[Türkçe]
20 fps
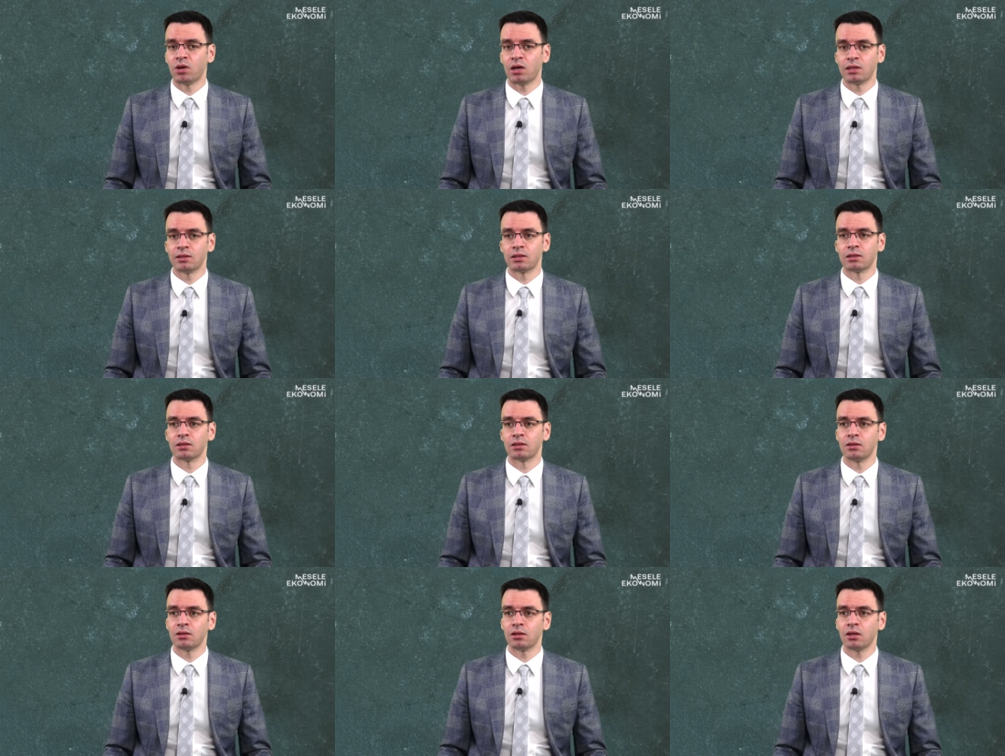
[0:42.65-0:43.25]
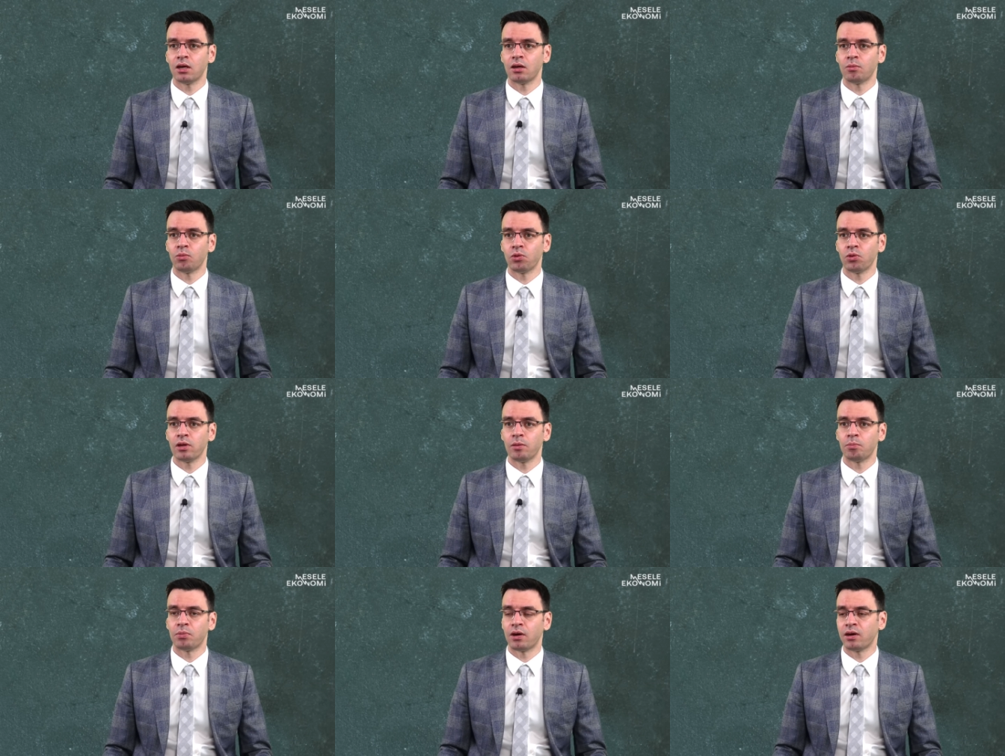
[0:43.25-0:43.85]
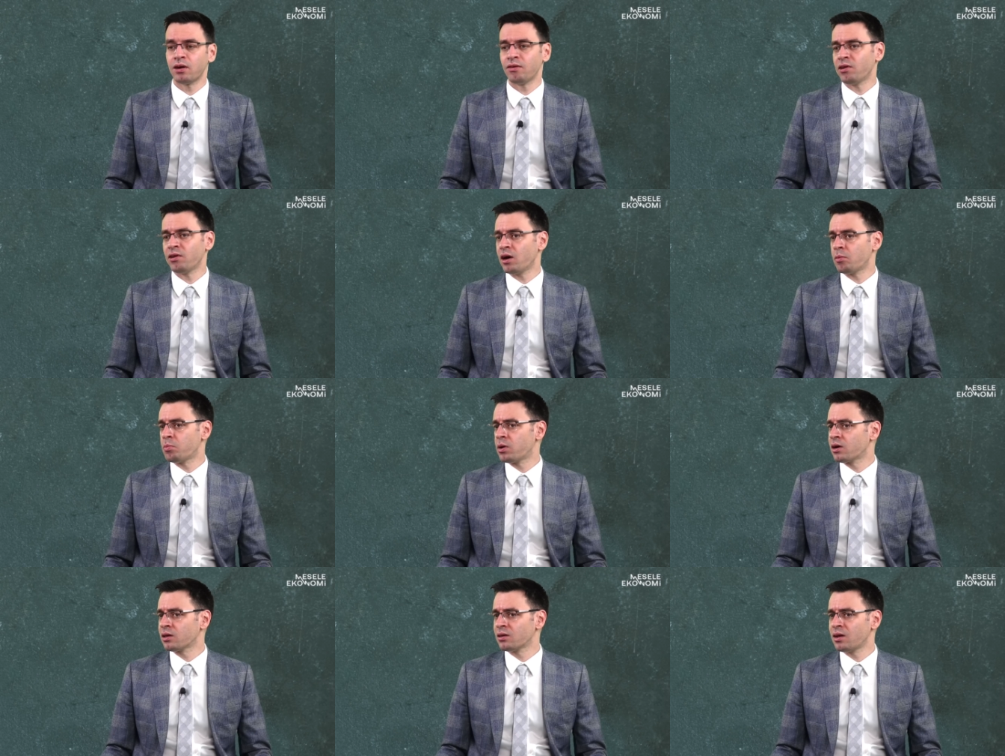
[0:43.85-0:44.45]
aslında böyle para veya
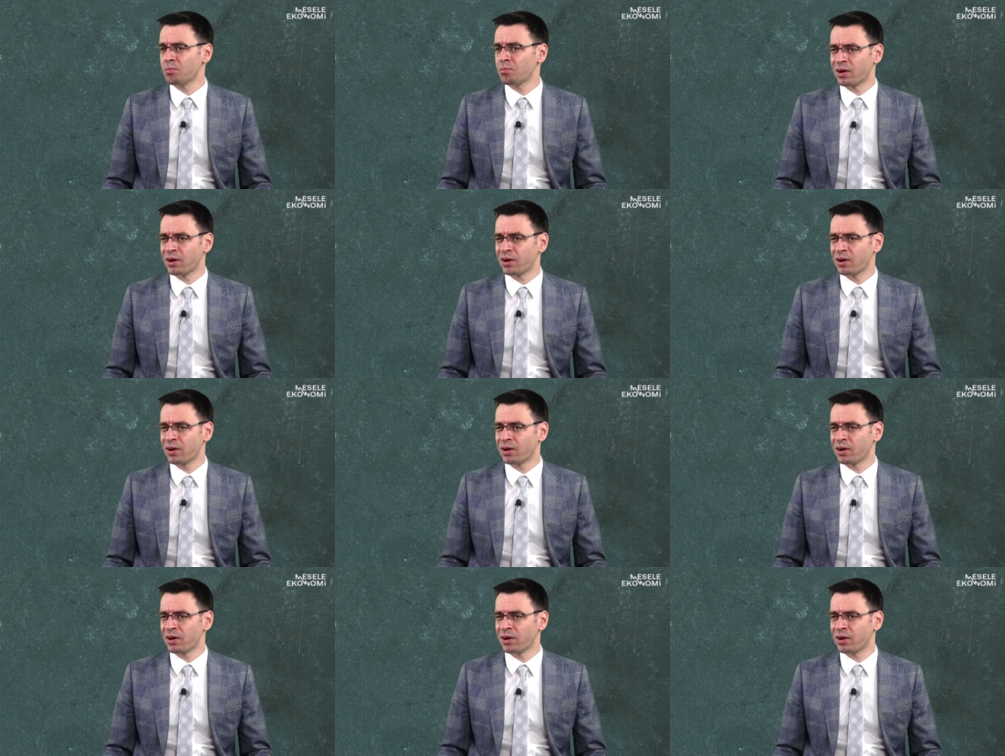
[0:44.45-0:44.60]
paradan